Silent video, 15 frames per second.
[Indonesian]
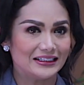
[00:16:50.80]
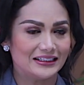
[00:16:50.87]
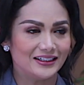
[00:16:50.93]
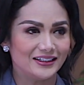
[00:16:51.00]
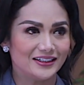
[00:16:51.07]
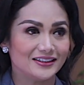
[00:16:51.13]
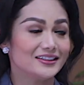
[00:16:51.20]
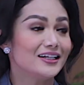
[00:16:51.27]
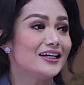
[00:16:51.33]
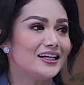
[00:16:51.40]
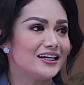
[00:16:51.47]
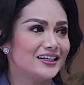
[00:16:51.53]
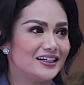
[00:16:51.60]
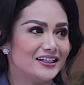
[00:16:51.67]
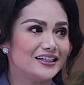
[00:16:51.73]
uh,
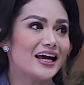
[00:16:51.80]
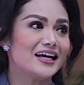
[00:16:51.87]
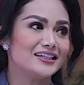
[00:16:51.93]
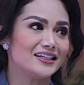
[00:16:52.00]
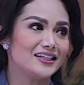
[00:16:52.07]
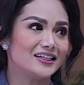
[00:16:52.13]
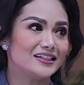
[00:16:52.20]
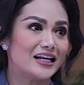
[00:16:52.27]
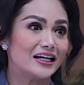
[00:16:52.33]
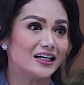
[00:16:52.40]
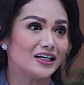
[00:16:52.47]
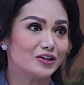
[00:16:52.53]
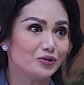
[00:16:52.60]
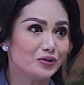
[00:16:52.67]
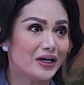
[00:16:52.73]
seni, di nyanyi dan
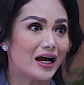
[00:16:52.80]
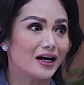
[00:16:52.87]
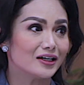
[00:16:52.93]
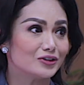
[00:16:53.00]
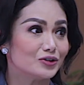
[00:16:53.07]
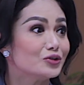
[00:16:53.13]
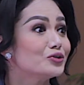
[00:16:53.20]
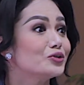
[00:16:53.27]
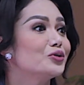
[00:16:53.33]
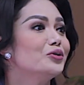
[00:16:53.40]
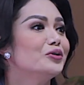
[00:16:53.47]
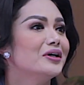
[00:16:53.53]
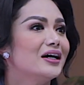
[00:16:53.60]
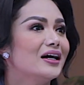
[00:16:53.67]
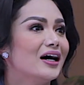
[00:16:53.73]
itu yang
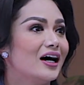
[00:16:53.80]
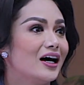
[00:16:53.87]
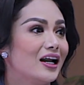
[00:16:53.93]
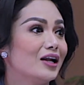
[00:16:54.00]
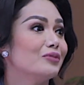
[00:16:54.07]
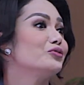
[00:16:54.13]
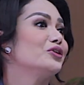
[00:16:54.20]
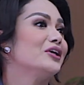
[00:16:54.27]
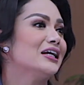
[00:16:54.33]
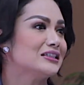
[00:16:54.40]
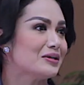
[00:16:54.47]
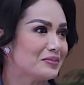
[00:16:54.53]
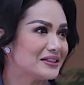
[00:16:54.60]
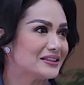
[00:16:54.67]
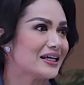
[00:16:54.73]
justru alhamdulillah
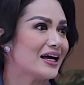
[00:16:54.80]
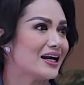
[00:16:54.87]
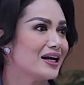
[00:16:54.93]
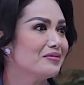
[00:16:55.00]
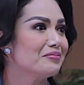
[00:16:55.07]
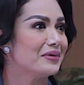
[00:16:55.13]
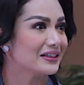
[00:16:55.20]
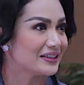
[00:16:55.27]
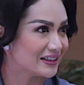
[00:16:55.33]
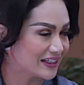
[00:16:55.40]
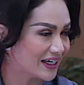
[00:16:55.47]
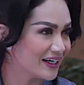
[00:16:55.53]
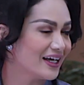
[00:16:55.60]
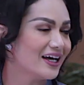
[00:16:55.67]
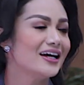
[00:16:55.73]
sampai sekarang partai
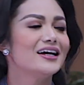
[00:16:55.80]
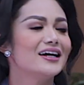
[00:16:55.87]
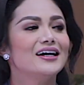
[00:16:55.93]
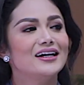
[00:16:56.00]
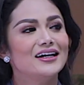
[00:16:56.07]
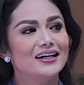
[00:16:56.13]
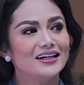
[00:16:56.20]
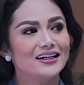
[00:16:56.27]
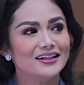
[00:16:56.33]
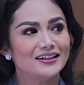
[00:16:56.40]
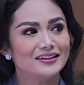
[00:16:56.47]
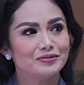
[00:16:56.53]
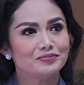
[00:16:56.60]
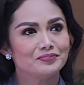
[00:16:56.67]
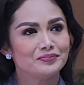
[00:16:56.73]
saya uh,
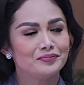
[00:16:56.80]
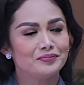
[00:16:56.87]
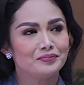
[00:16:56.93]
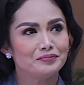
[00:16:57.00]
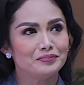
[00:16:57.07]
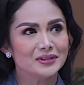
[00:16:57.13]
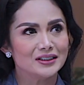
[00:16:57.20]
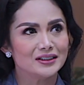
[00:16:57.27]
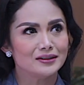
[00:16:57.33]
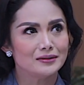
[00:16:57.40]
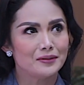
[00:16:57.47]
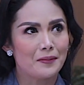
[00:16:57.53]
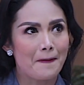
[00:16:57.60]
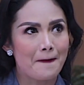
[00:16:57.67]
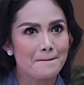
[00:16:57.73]
me
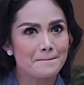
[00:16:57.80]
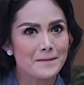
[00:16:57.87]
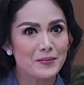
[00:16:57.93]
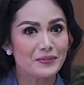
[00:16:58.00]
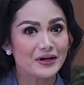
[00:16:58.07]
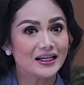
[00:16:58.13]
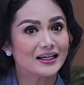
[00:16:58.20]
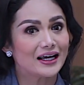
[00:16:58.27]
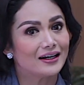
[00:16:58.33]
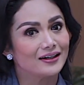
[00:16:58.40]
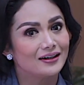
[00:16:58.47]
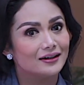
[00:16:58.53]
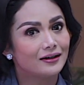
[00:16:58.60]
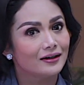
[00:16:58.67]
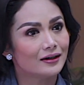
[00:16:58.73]

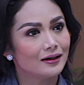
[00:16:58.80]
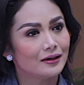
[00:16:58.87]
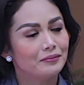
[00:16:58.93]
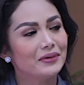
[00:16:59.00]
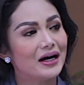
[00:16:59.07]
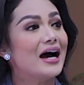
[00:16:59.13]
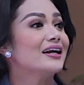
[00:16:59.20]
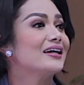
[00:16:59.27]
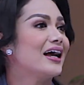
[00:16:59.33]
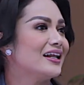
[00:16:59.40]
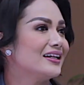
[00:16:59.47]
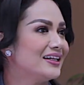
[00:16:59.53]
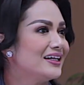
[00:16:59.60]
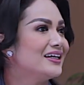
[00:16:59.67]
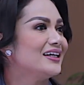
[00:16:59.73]
memberikan
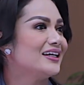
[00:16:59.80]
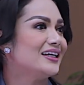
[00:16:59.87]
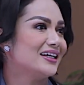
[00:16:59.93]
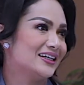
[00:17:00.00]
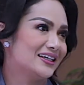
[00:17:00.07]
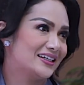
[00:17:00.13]
penghargaan tinggi.